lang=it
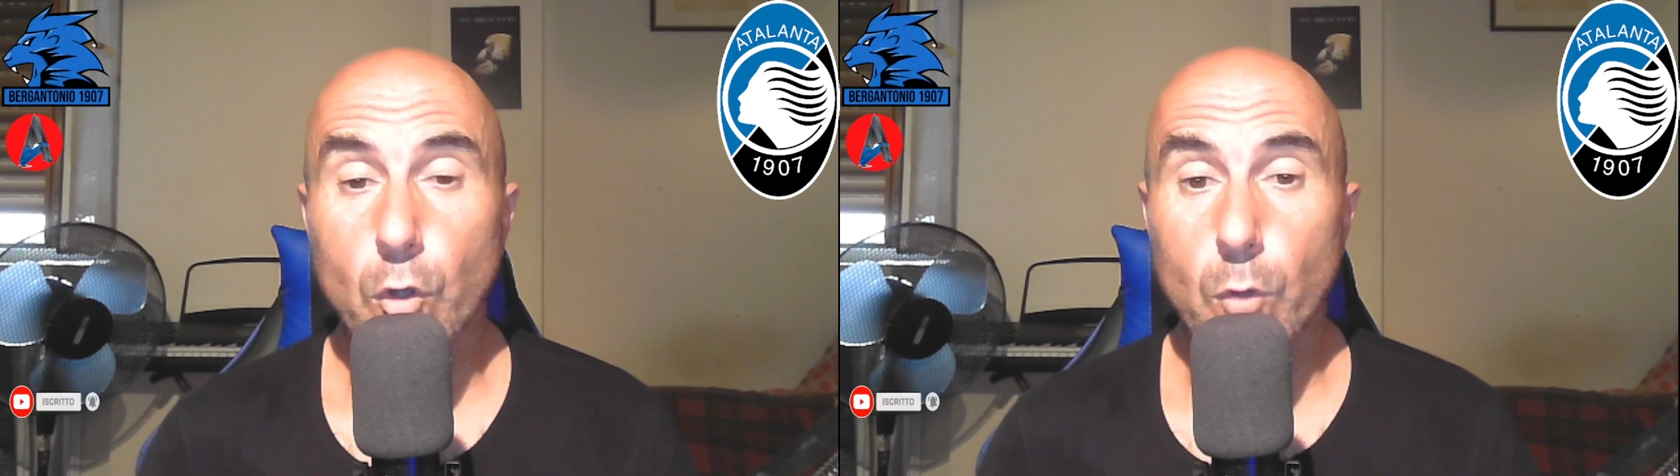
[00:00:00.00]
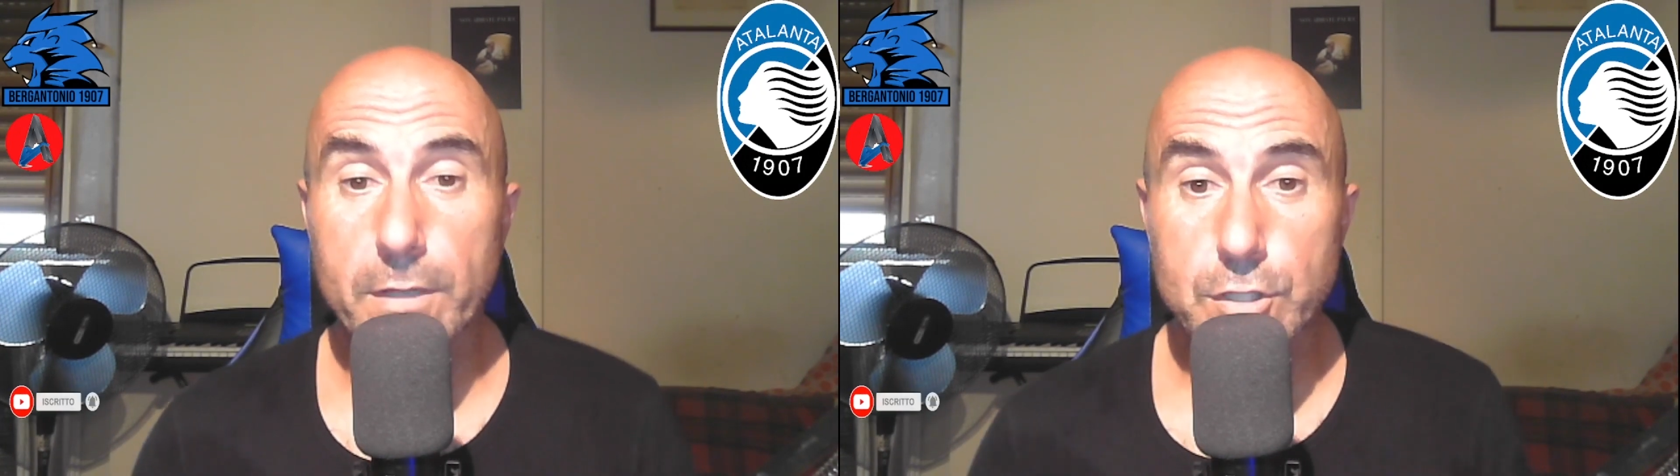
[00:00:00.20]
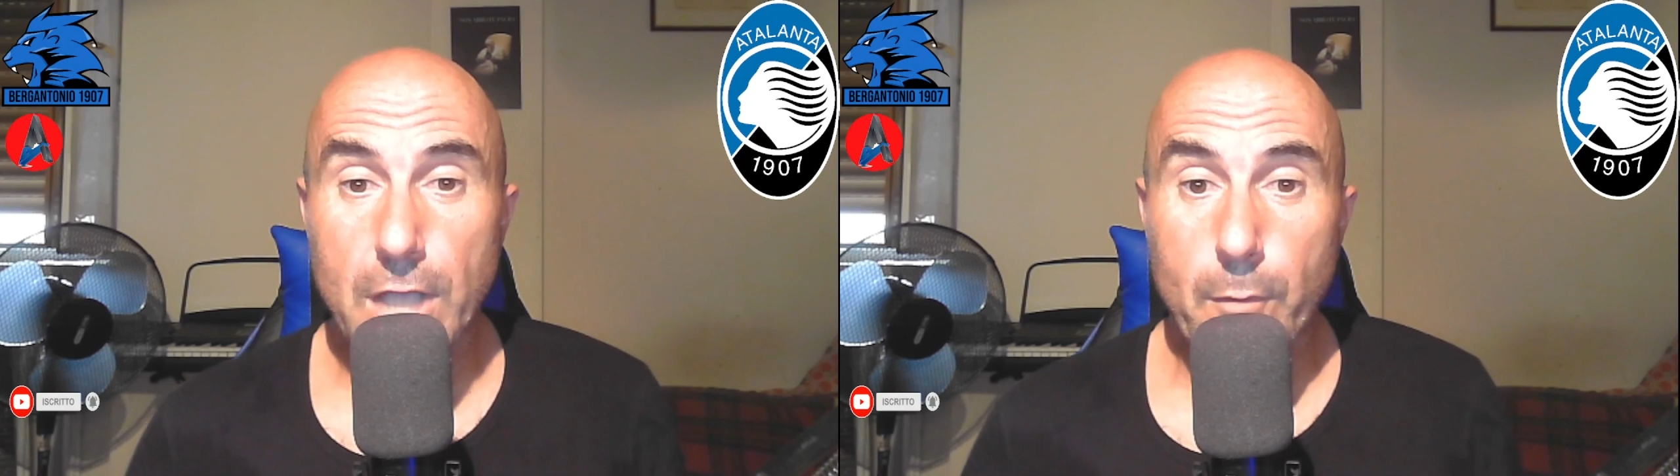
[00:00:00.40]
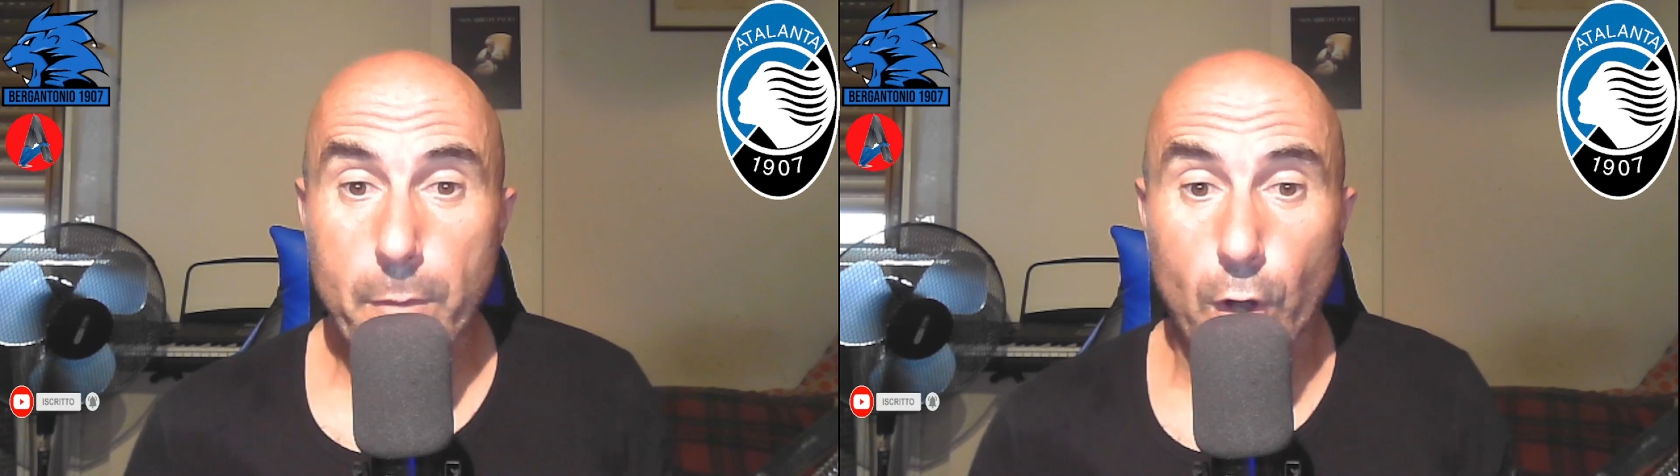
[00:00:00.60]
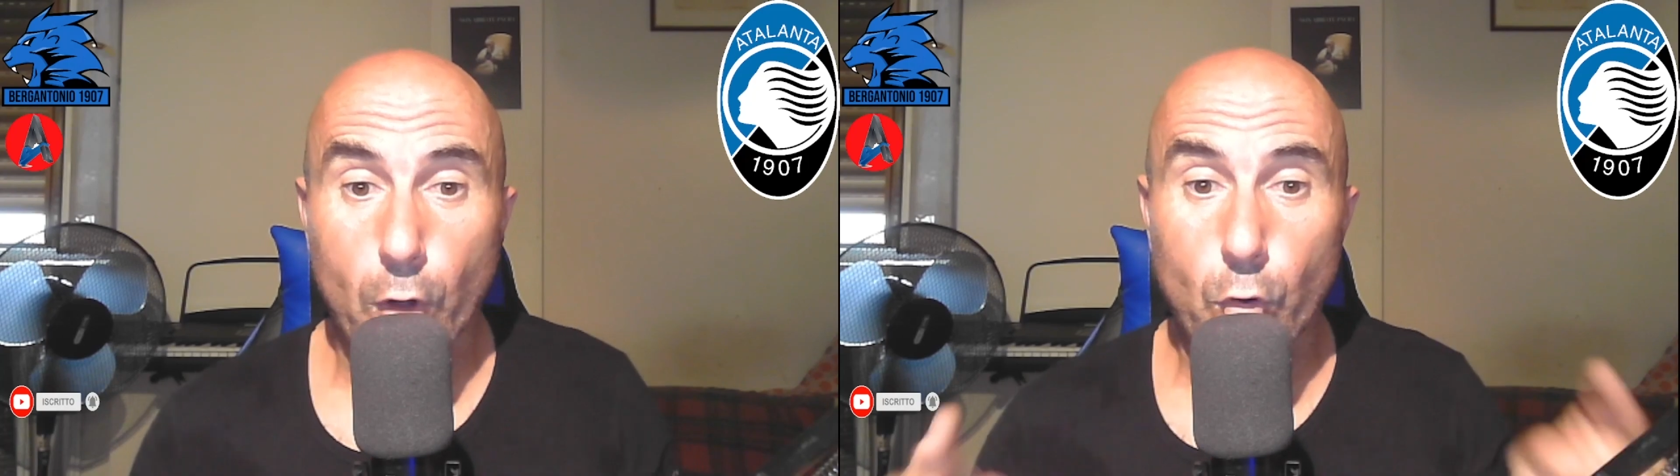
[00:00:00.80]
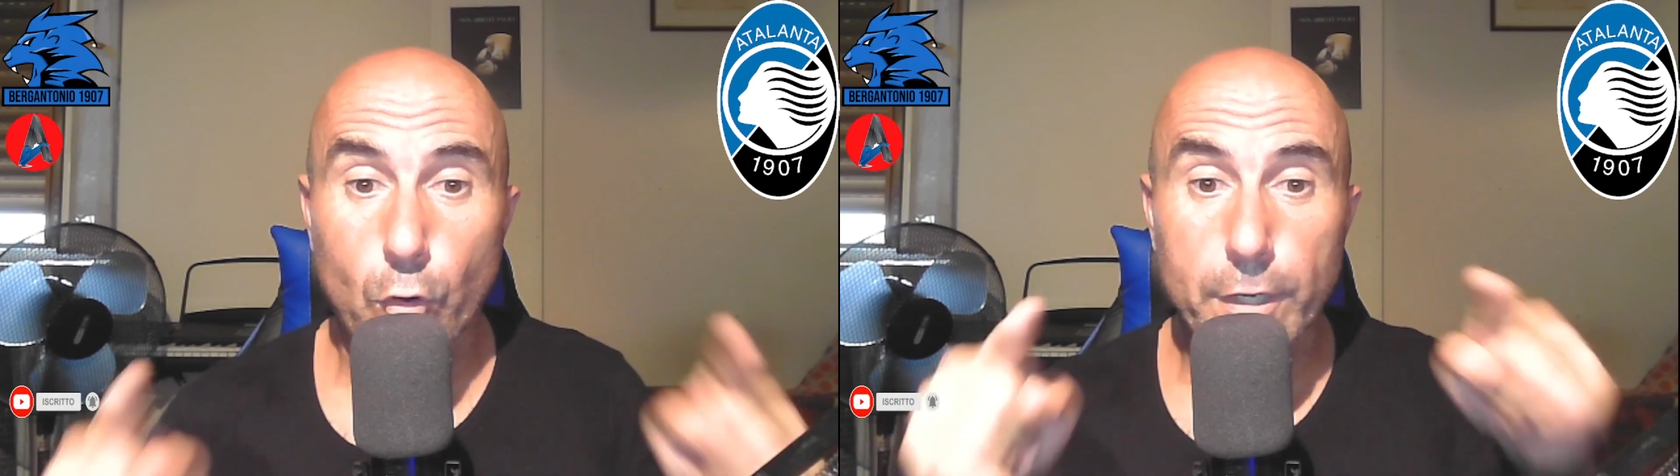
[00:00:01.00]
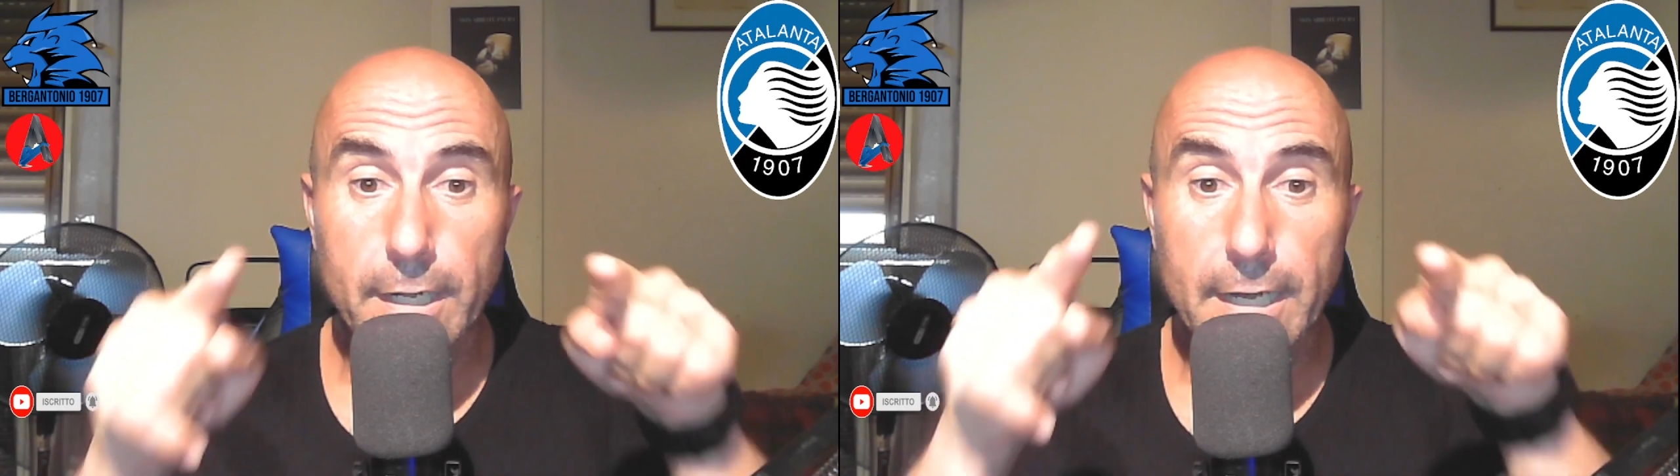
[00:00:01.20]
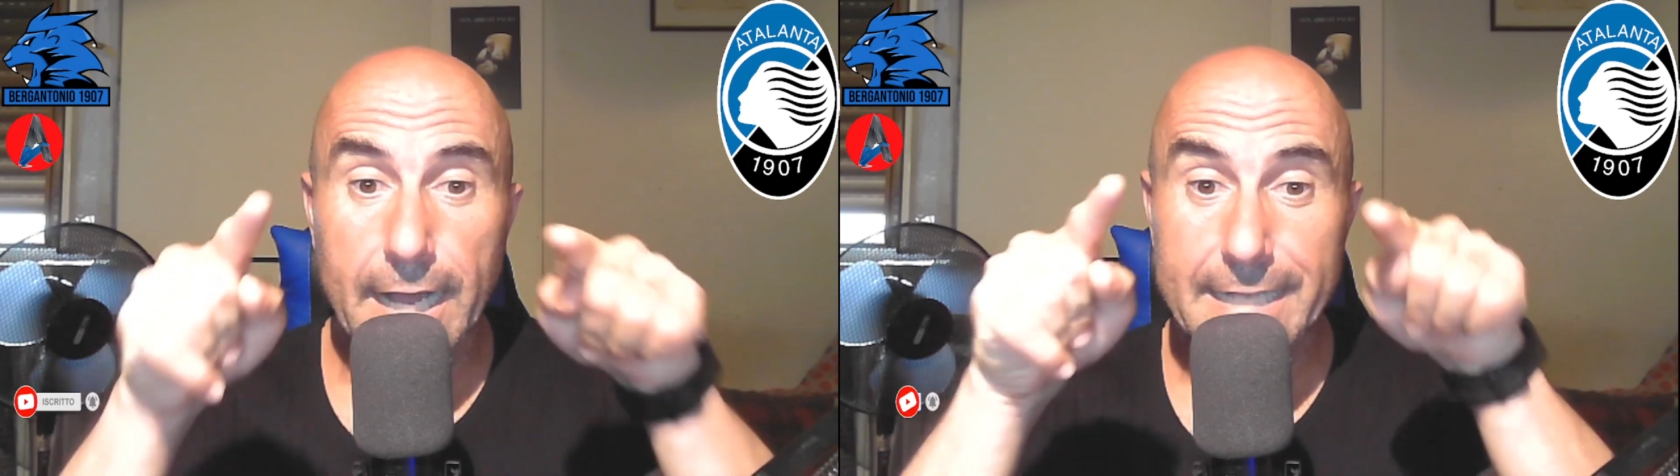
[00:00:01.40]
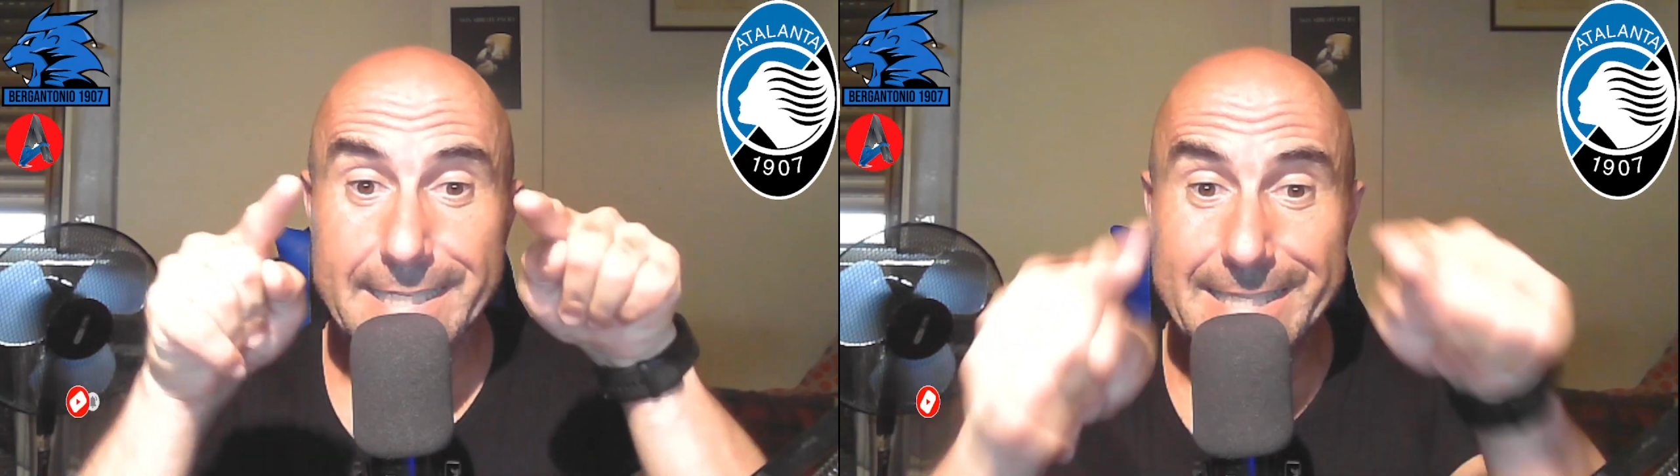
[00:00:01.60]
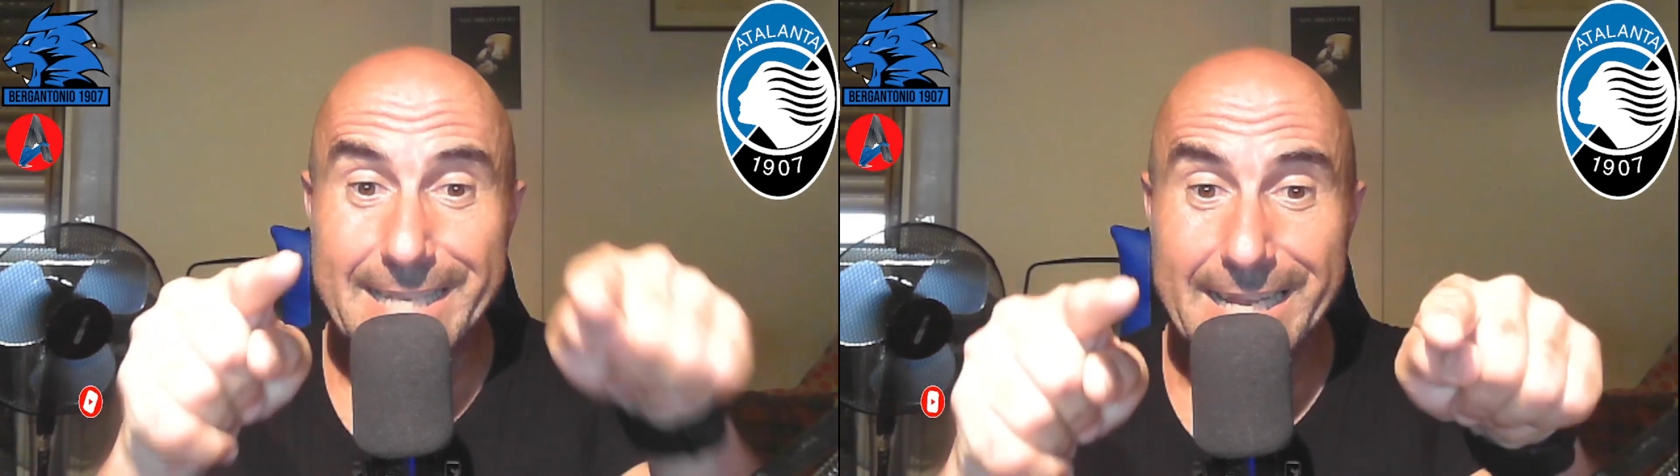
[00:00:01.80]
Cominciamo però con la
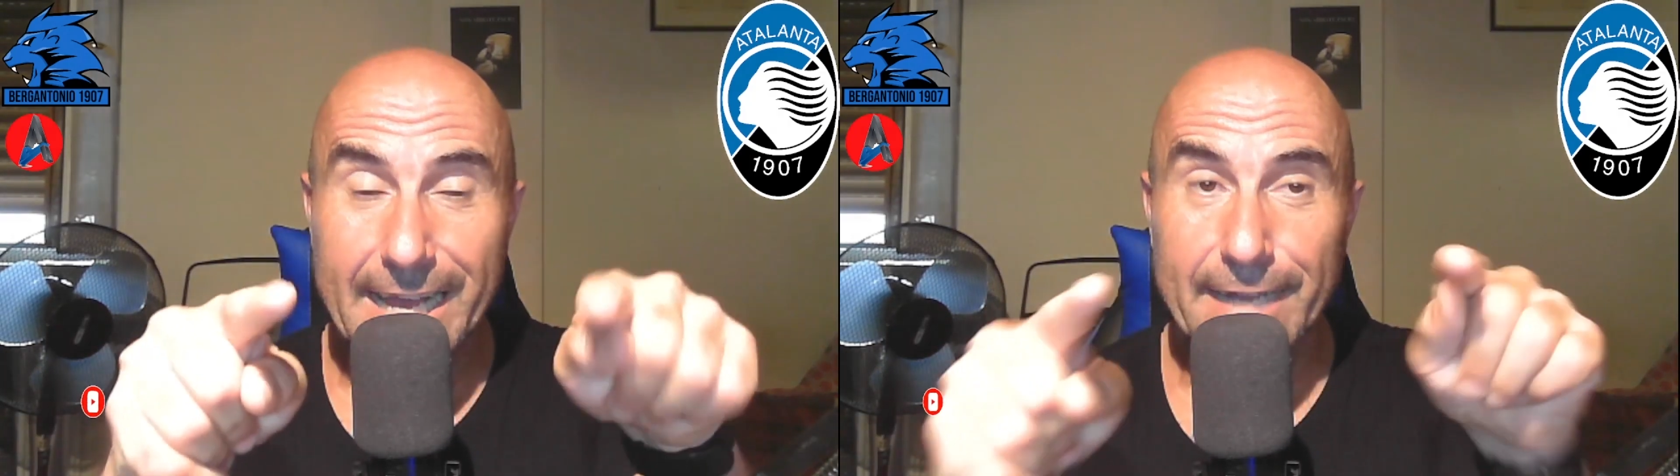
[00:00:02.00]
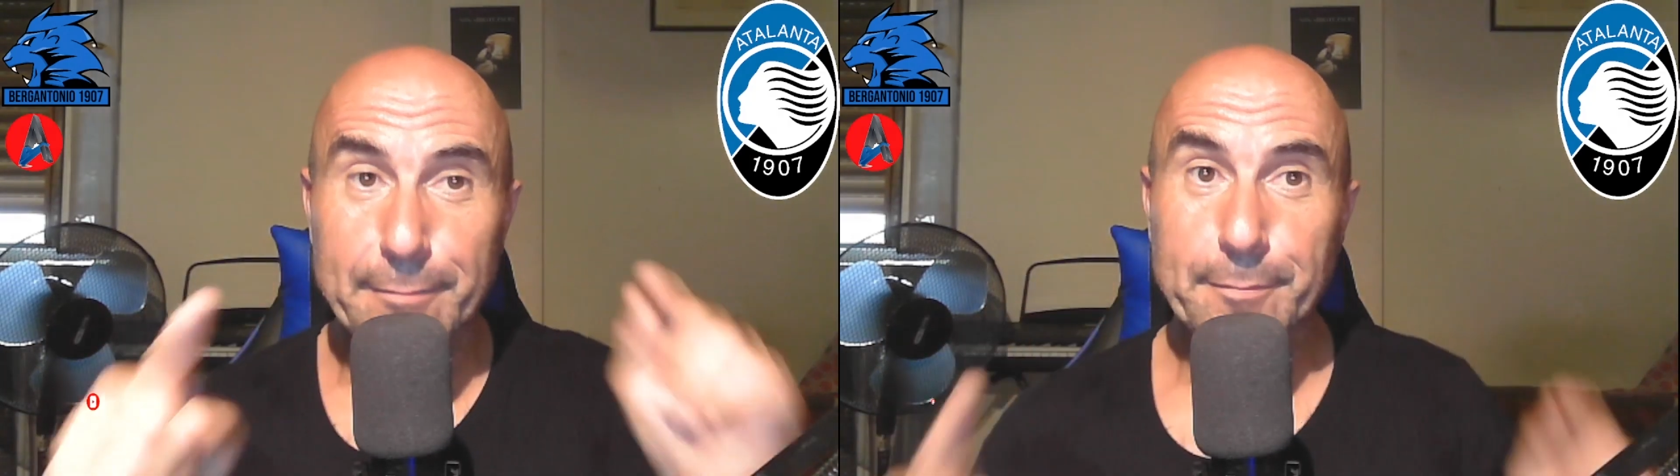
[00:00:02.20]
sigla.